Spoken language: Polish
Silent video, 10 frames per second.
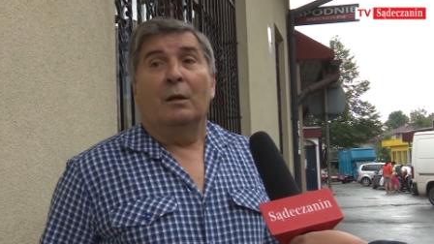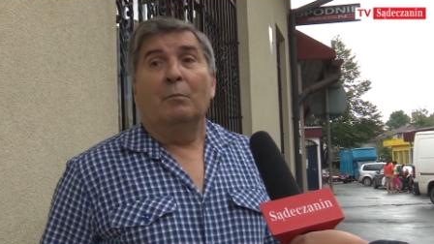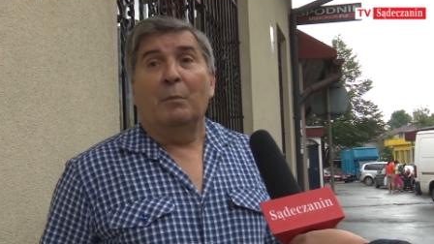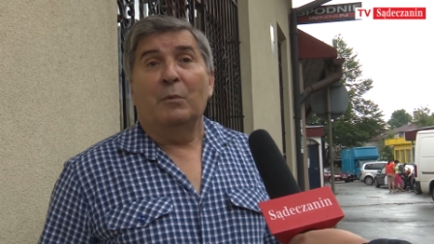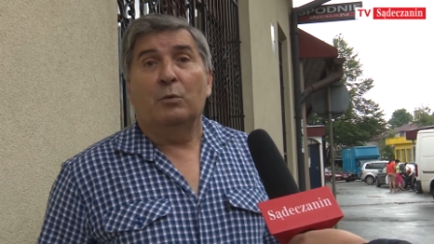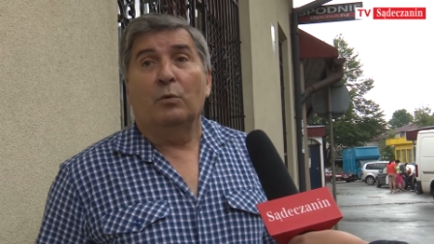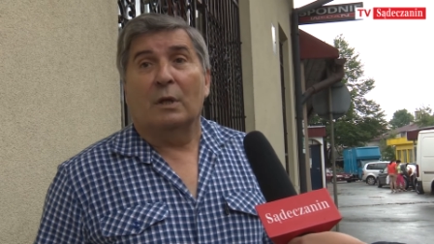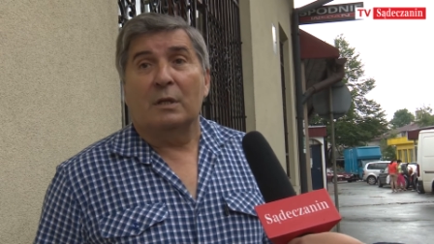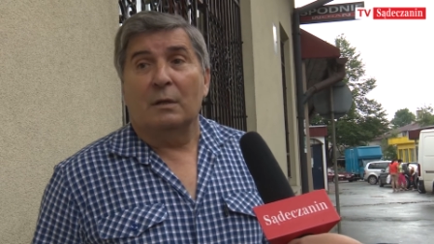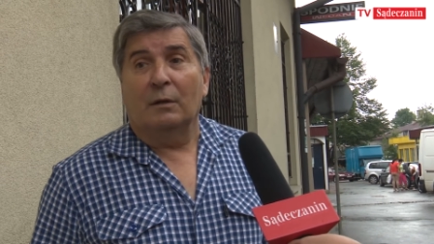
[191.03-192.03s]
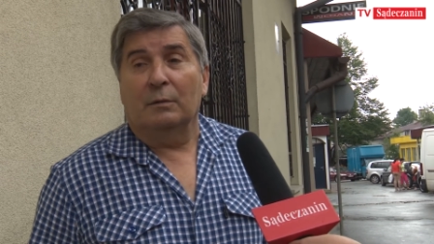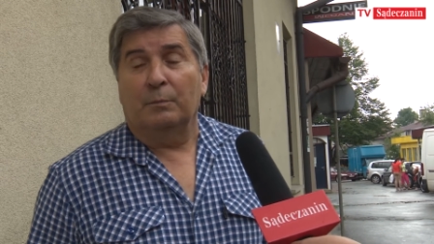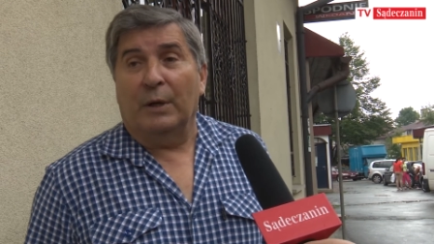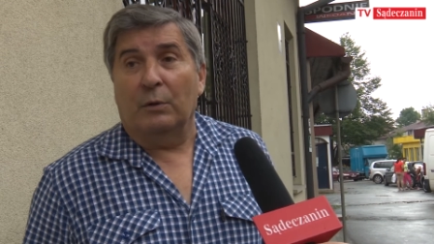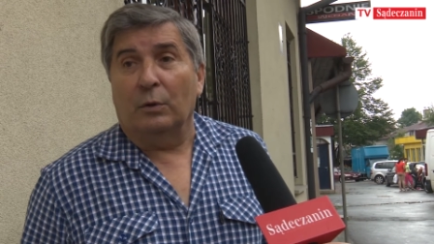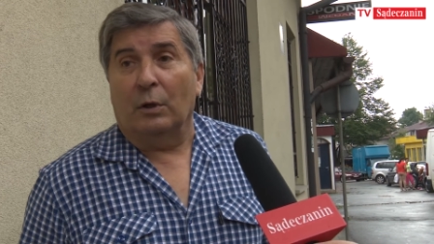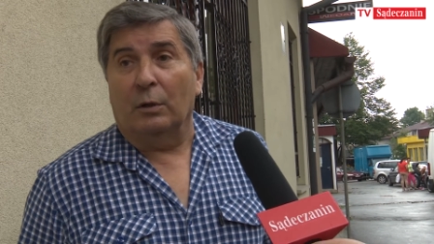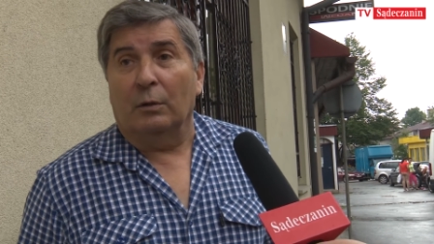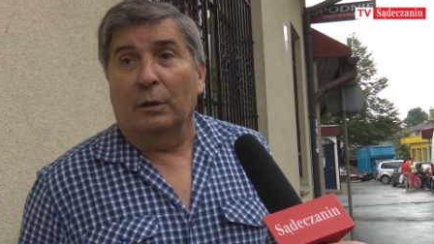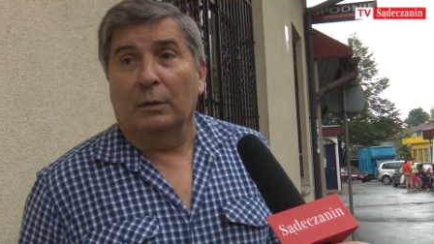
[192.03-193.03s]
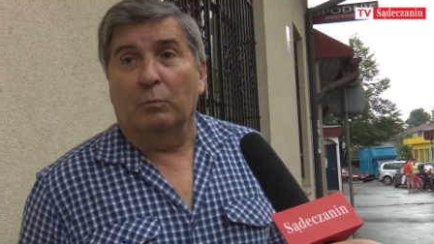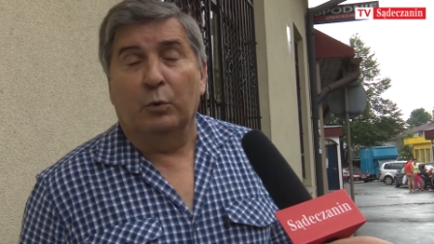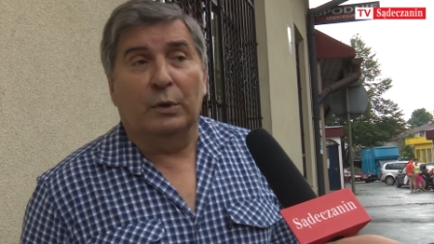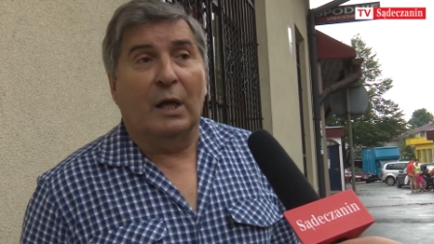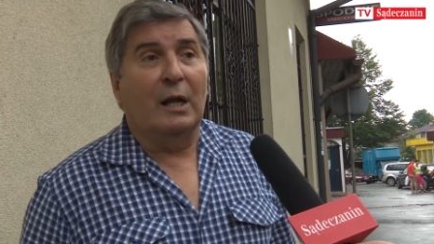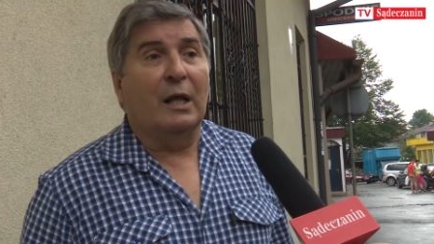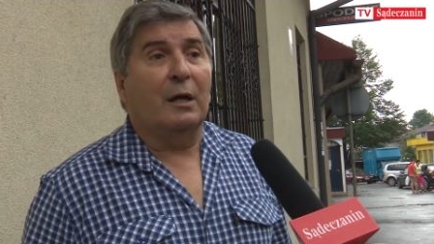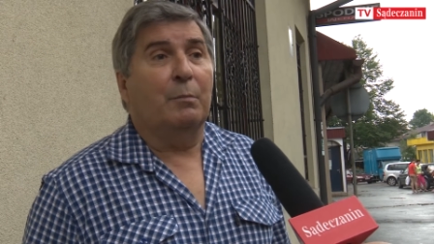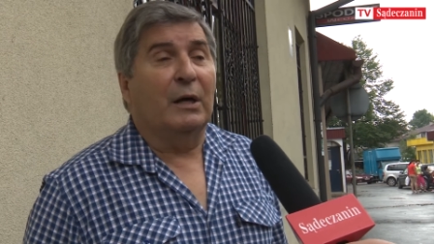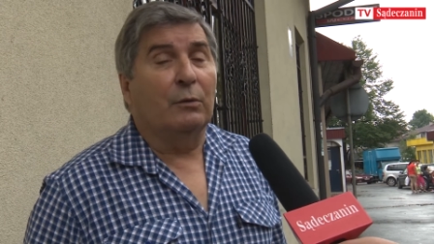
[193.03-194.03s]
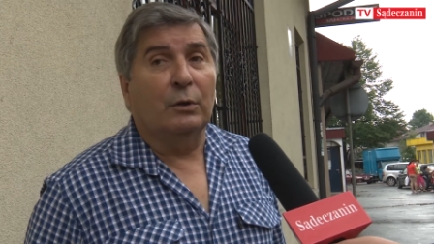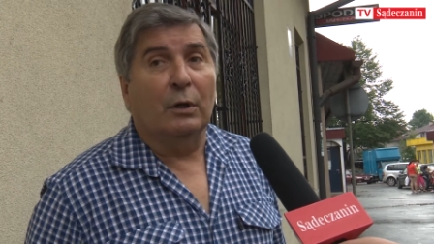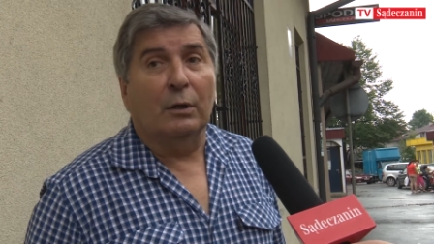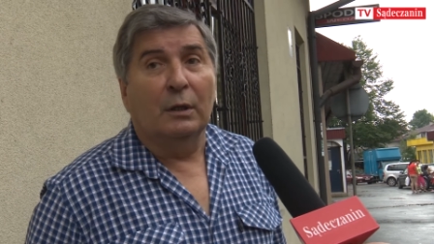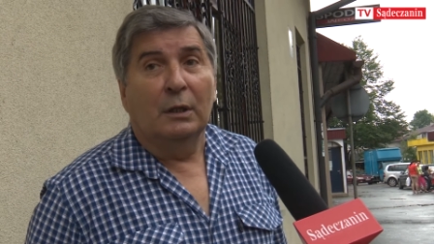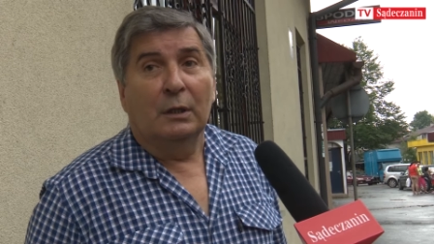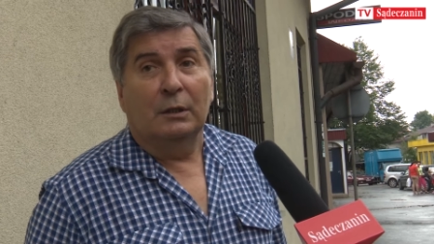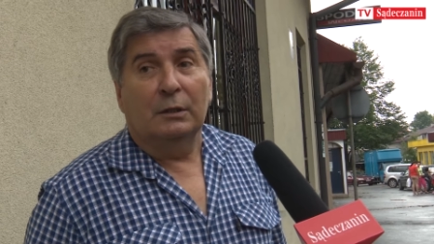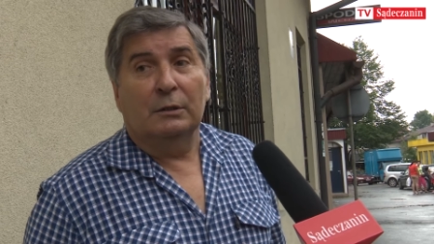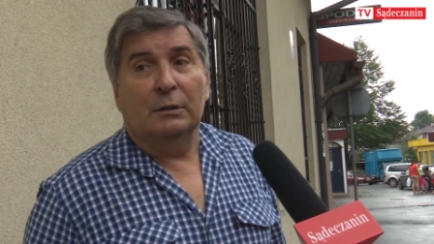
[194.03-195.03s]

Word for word: Mamy tutaj e, pełno e, butelek, pełno e,